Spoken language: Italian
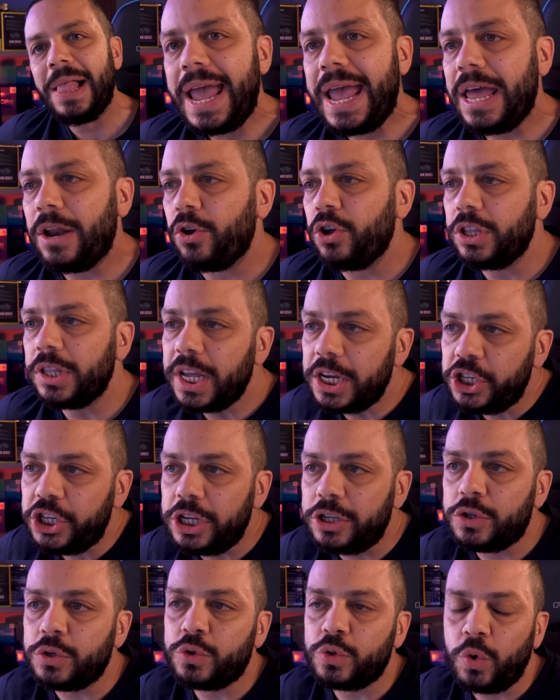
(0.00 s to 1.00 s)
Ero
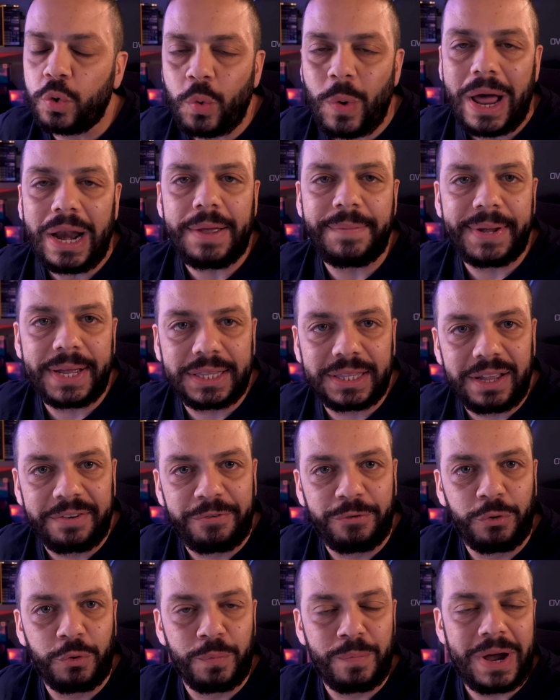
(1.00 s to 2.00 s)
indeciso su quale
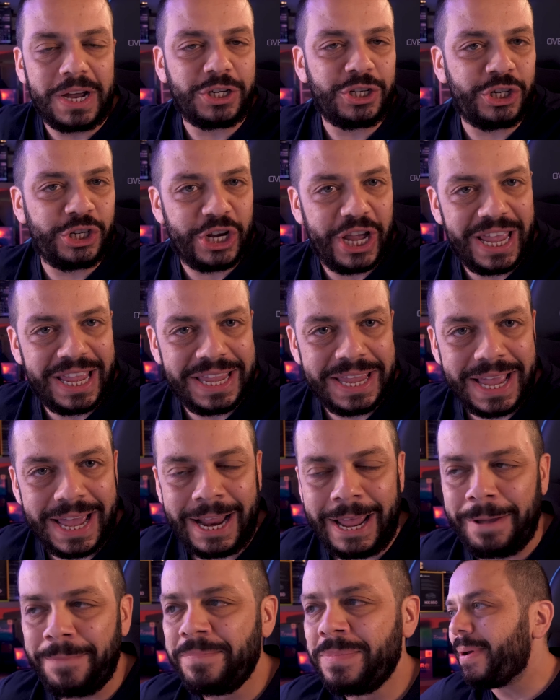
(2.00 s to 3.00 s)
piattaforma
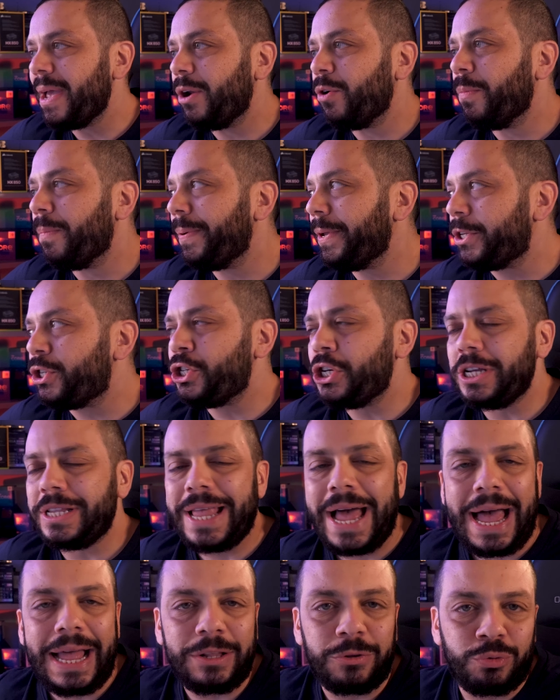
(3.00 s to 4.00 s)
scegliere per un PC
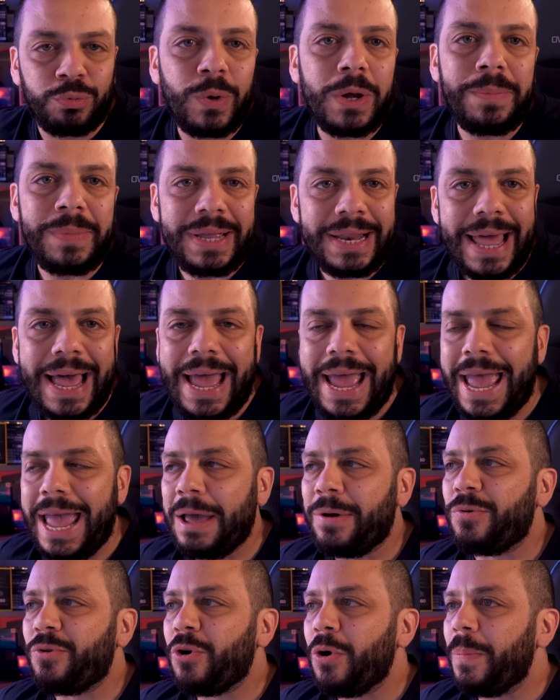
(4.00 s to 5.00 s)
da 2000
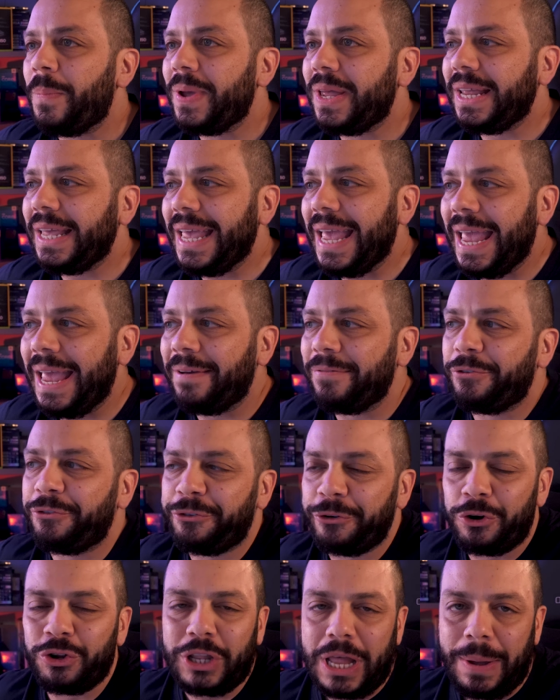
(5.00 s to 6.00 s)
euro, perché
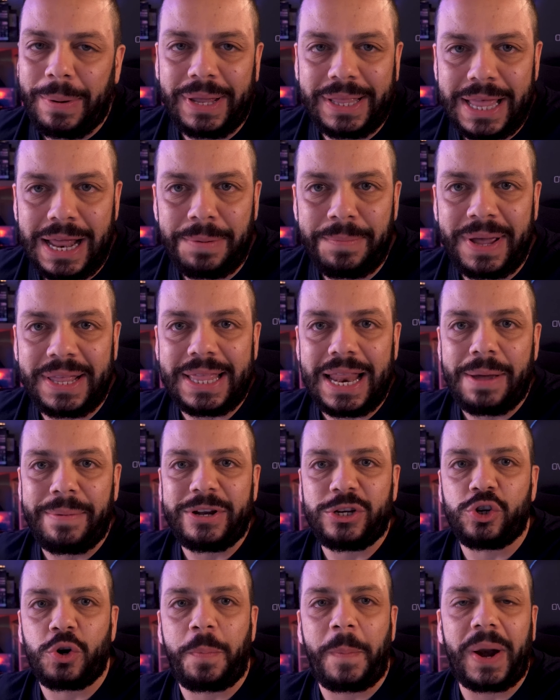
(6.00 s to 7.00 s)
fondamentalmente la
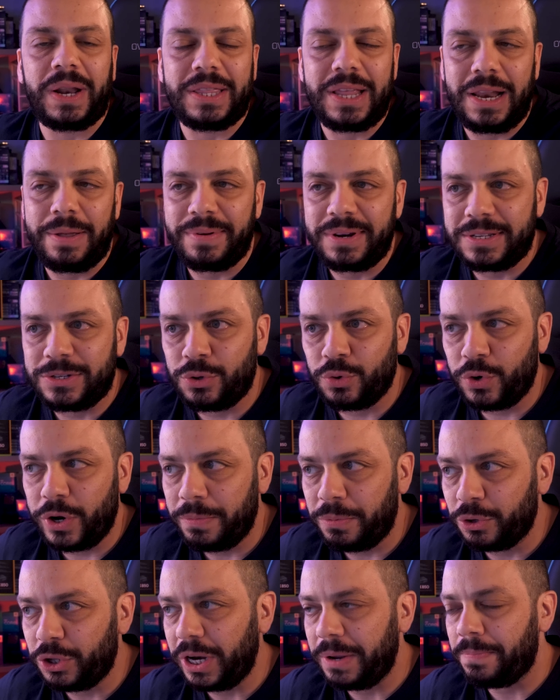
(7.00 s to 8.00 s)
maggior maggior parte delle
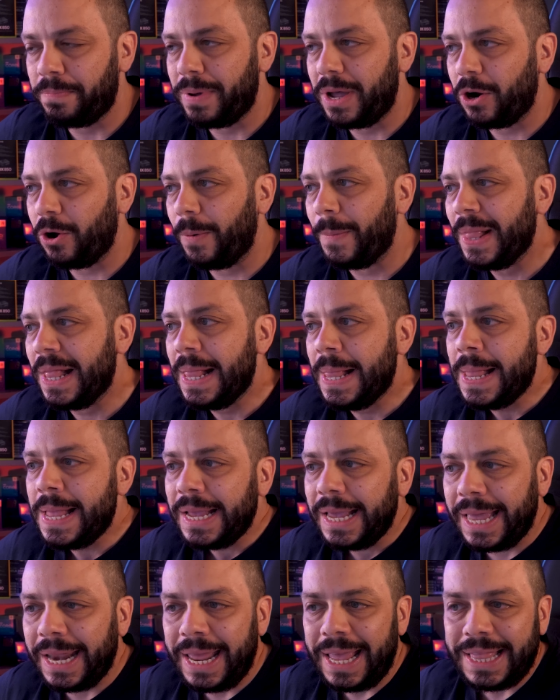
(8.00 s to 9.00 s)
persone potrebbero
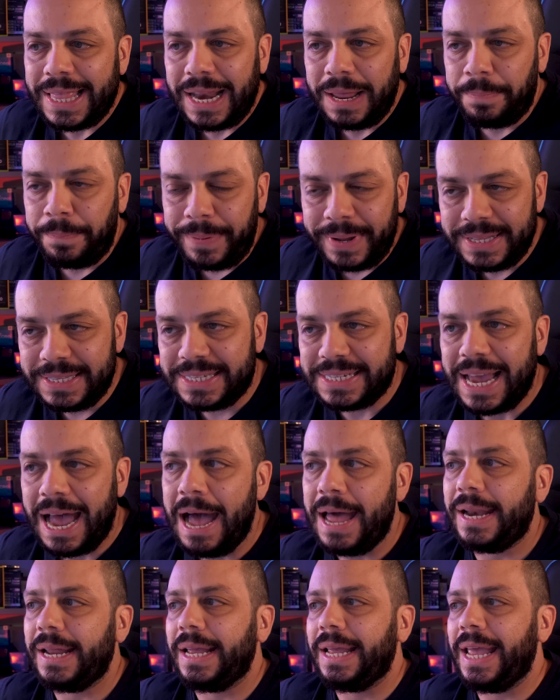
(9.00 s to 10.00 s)
credere e
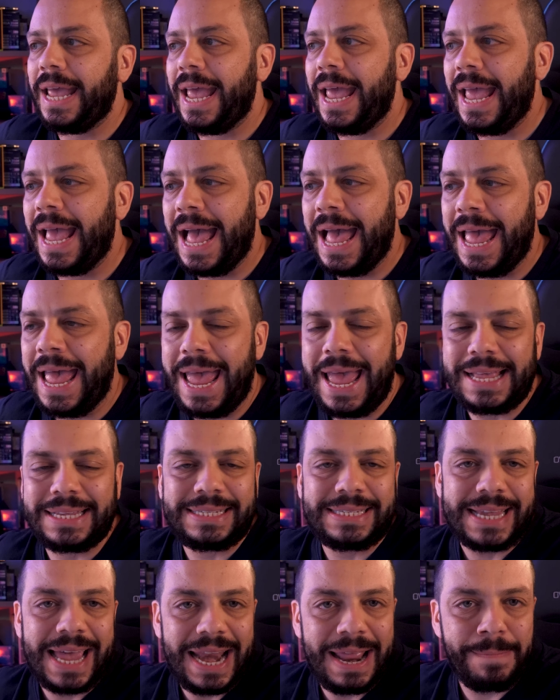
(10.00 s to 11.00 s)
pensare che eh,
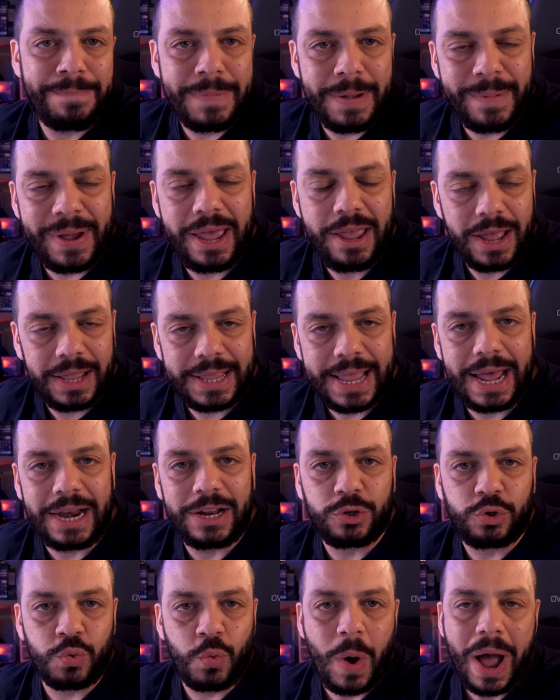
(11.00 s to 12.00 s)
sarebbe meglio
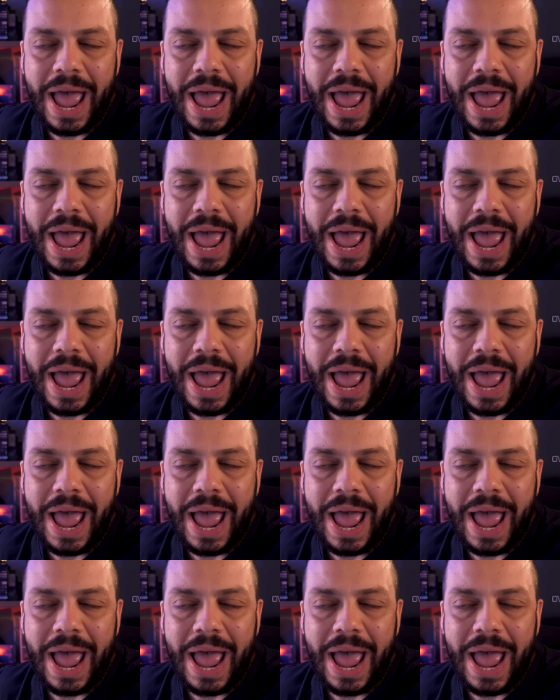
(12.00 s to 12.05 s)
andare su